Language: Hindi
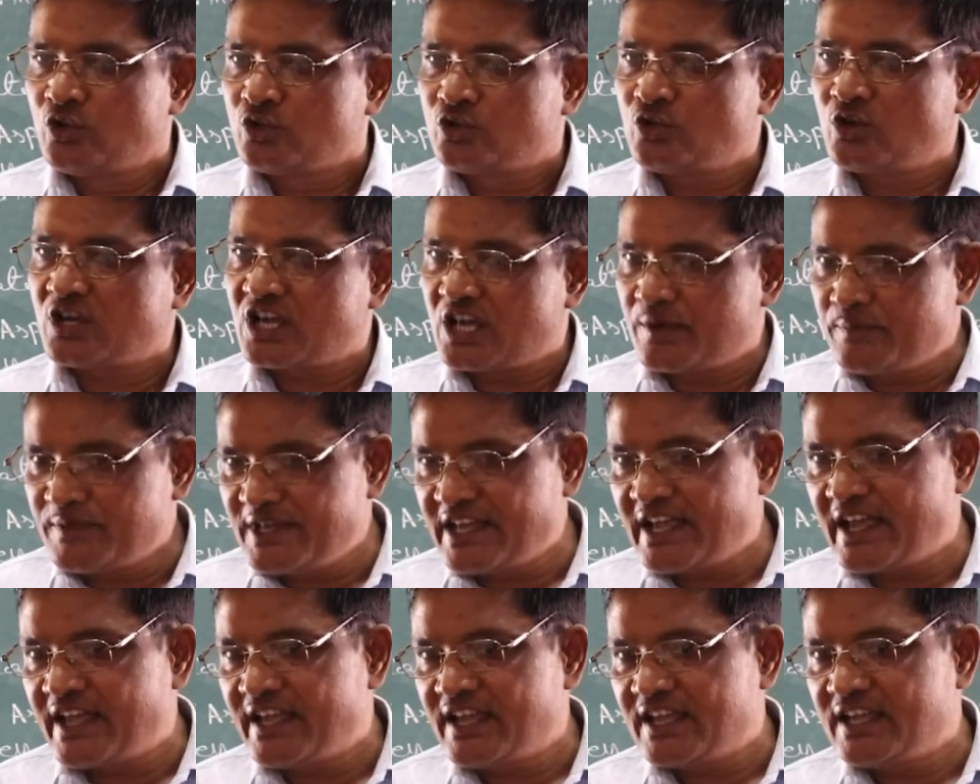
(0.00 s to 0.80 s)
तो
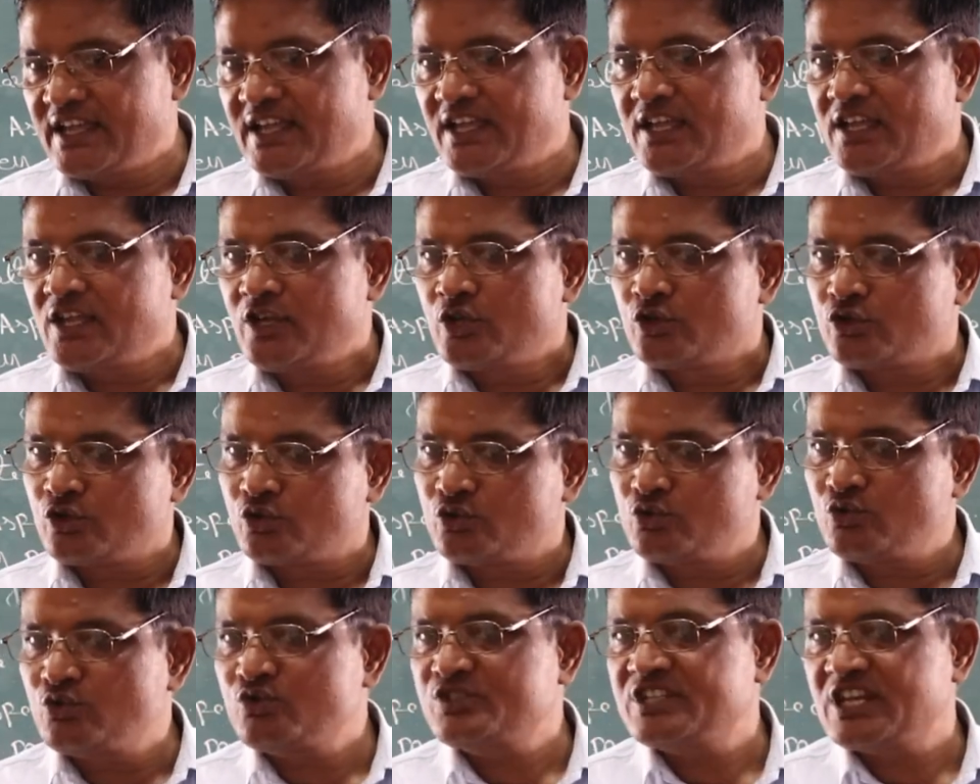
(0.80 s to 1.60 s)
कमी आएगी तो
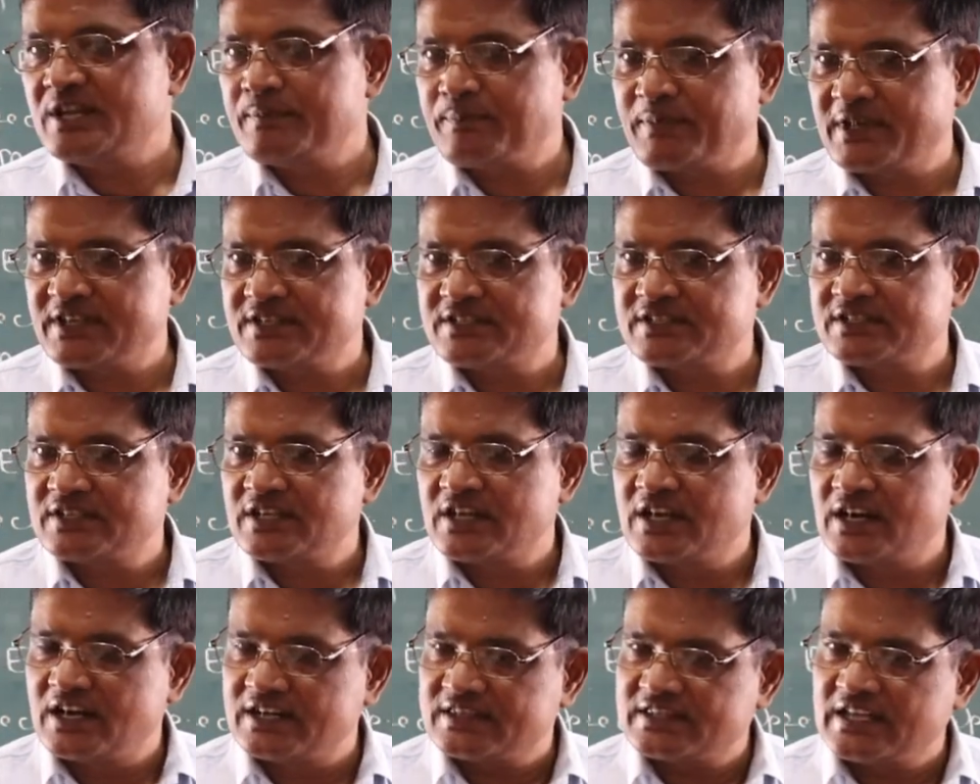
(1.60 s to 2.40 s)
दूसरे पक्ष
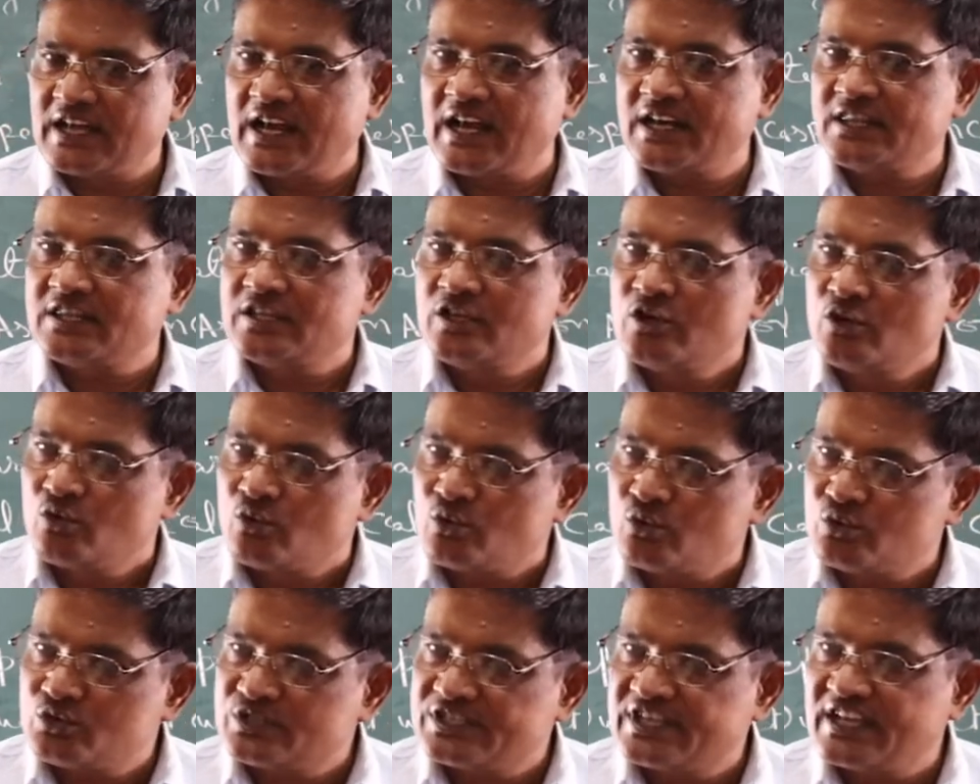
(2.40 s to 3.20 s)
अर्थात
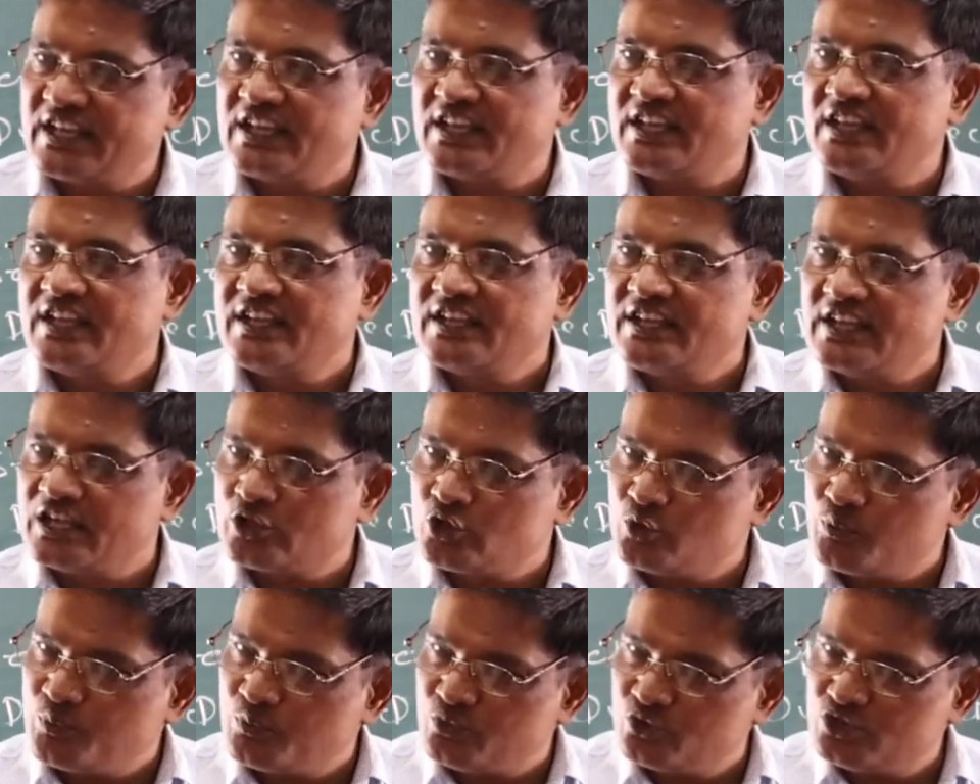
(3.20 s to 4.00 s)
उसके या
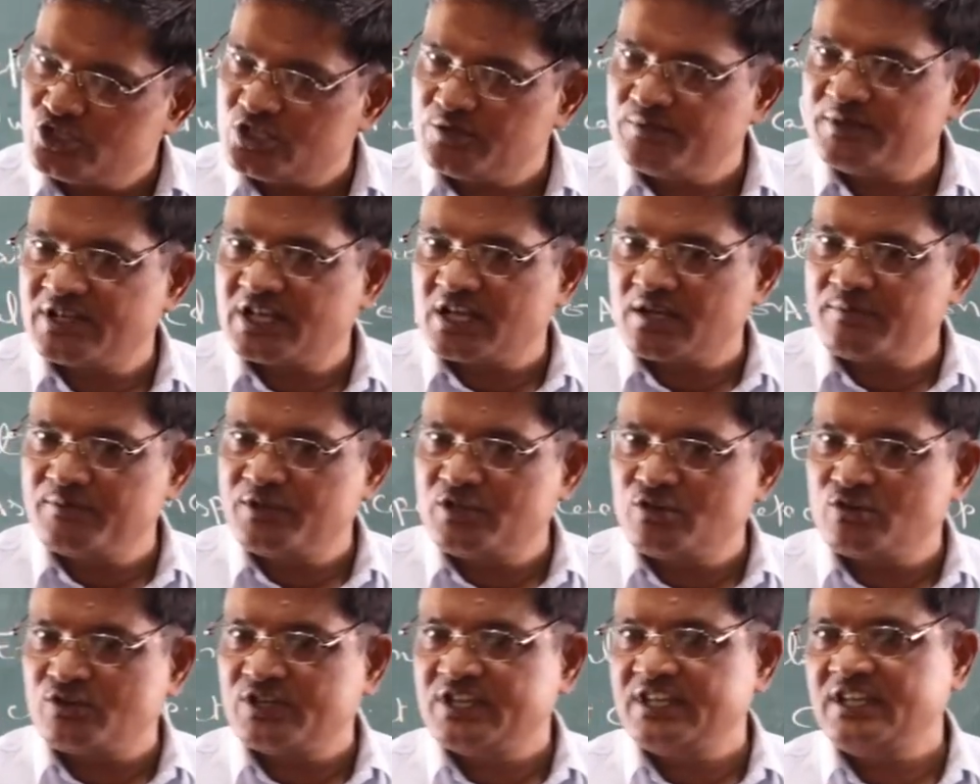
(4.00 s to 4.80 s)
तो पूंजी में
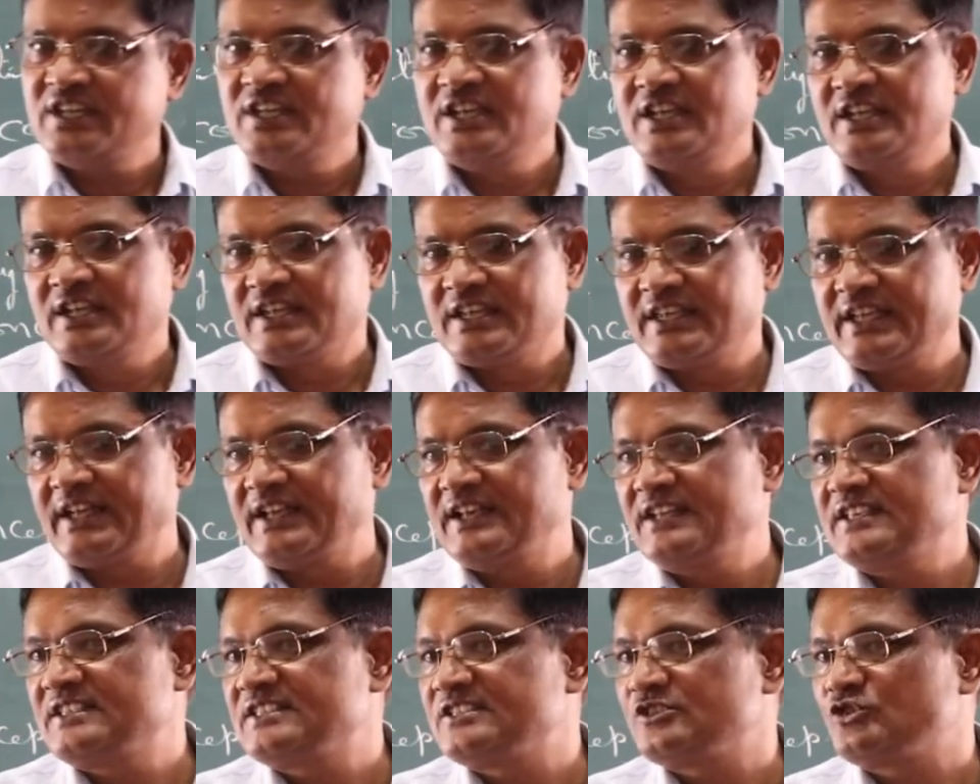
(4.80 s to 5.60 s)
कमी होगी या
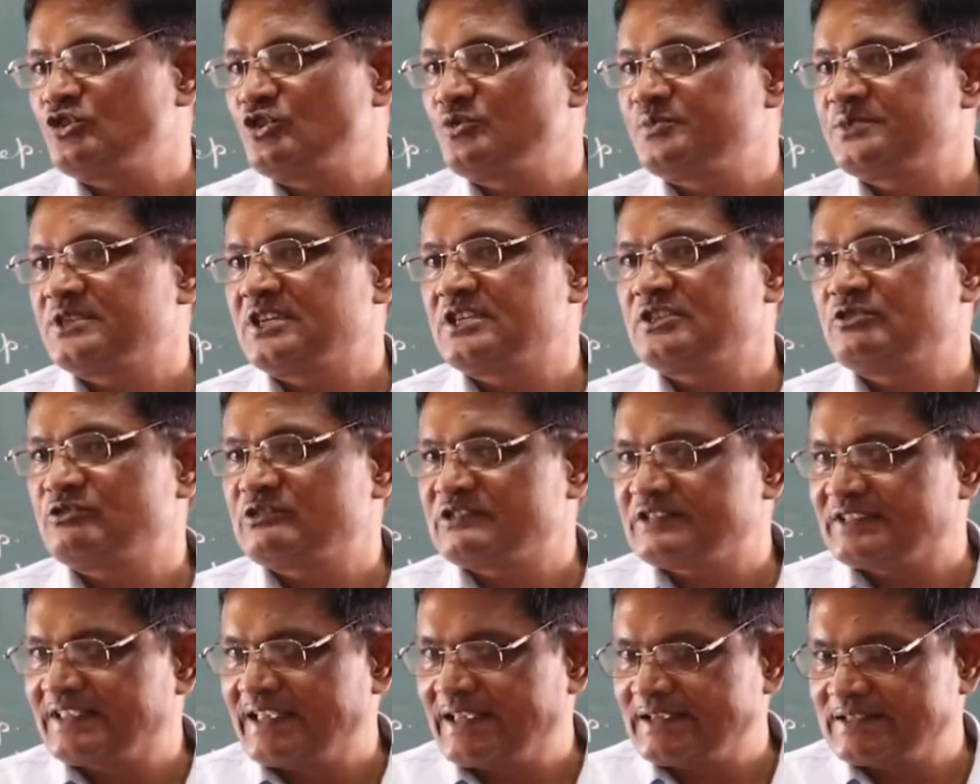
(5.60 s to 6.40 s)
निश्चित रूप से जो
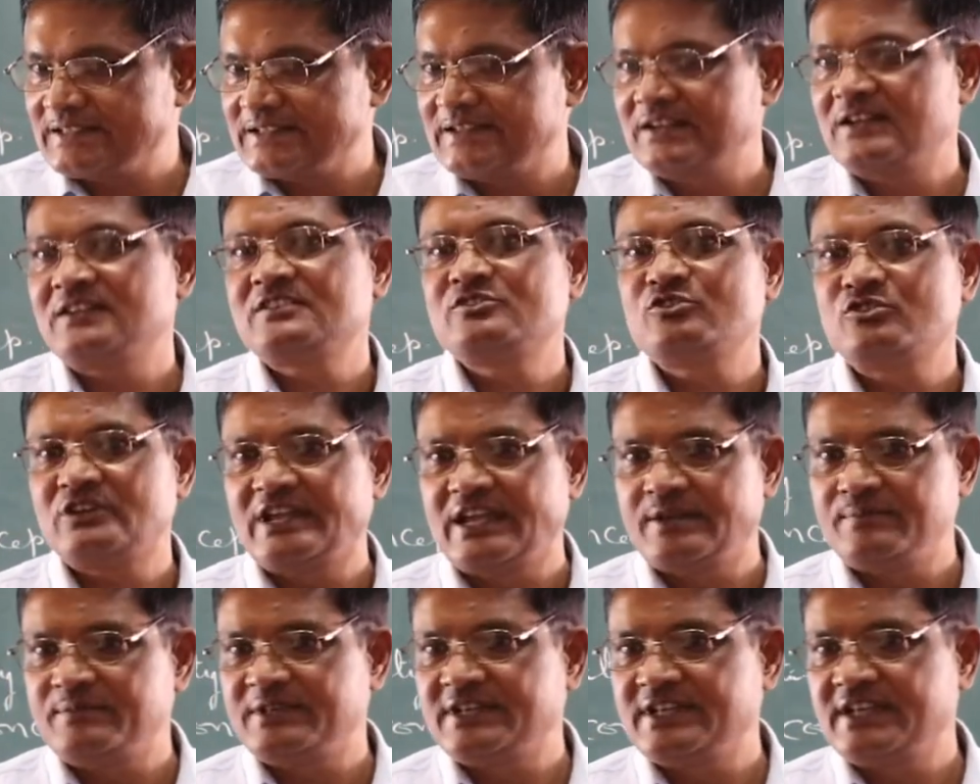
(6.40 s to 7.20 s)
उसके एक्सटर्नल जो
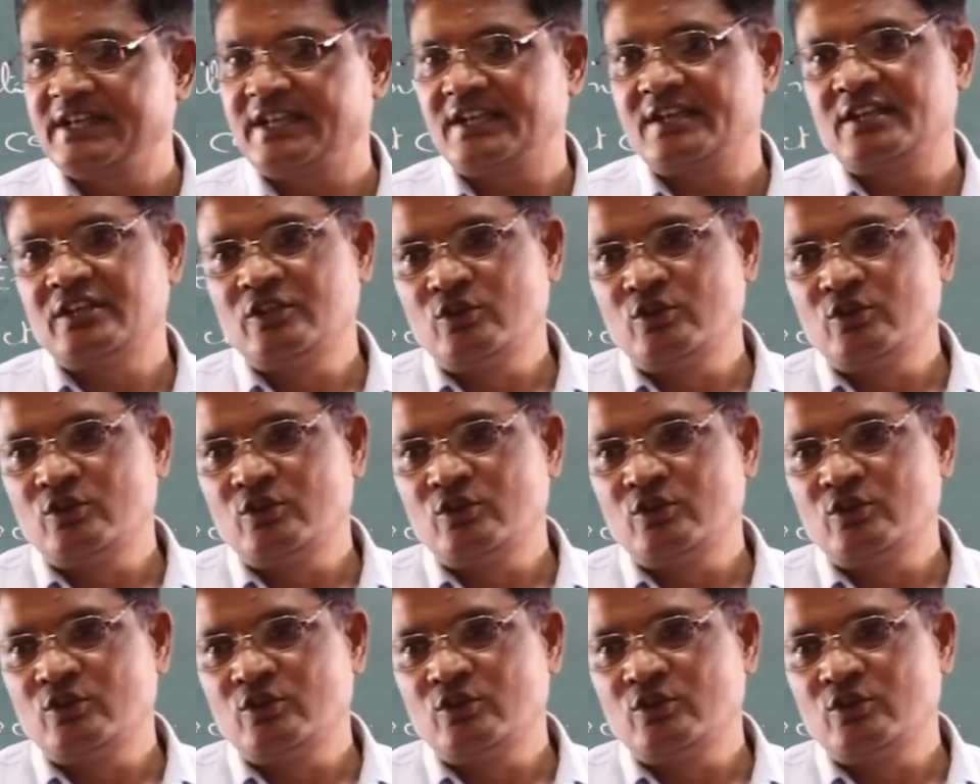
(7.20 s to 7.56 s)
लाइबिलिटी है